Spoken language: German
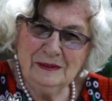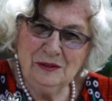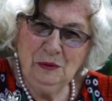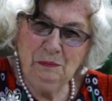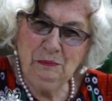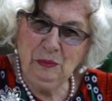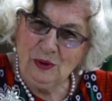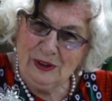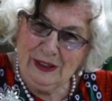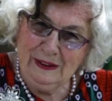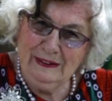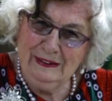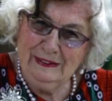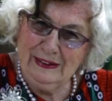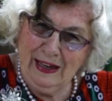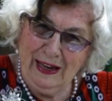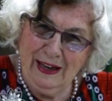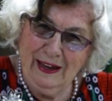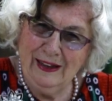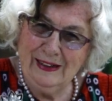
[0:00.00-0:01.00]
zu buddeln in
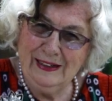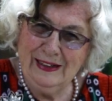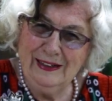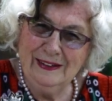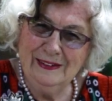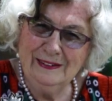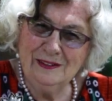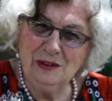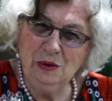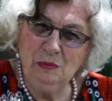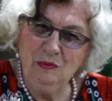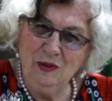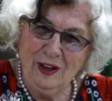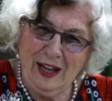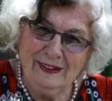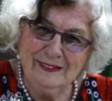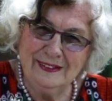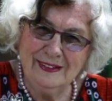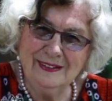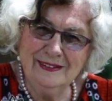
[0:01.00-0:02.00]
der Erde, zu
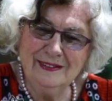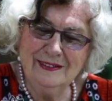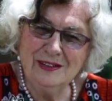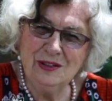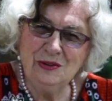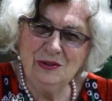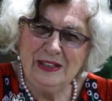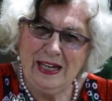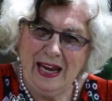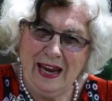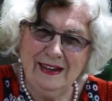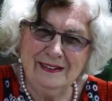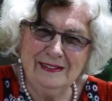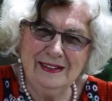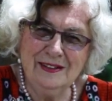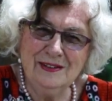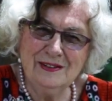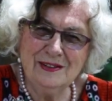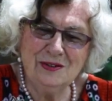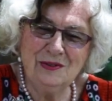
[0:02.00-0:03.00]
pflanzen, zu
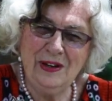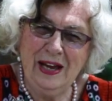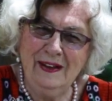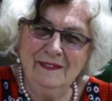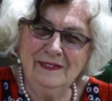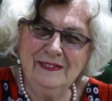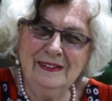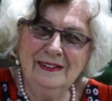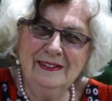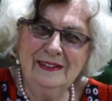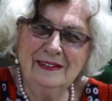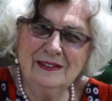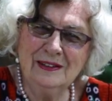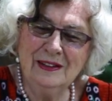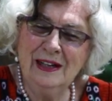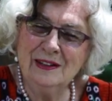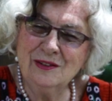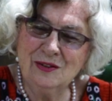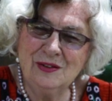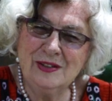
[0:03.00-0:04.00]
jäten, zu ernten,
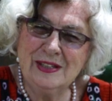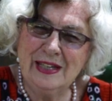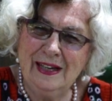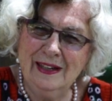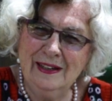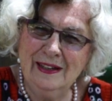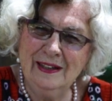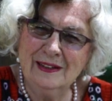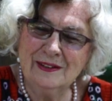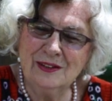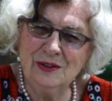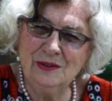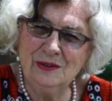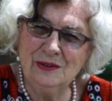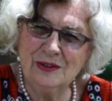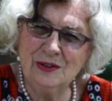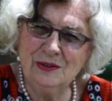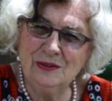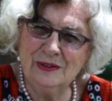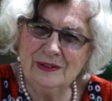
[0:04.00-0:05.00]
äh, zu, äh,
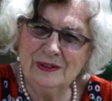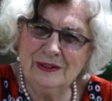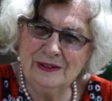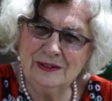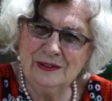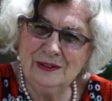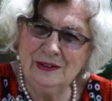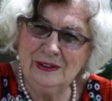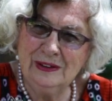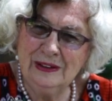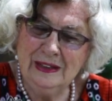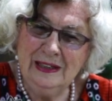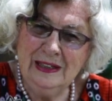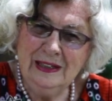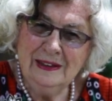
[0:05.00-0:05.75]
zu, zu, zu äh,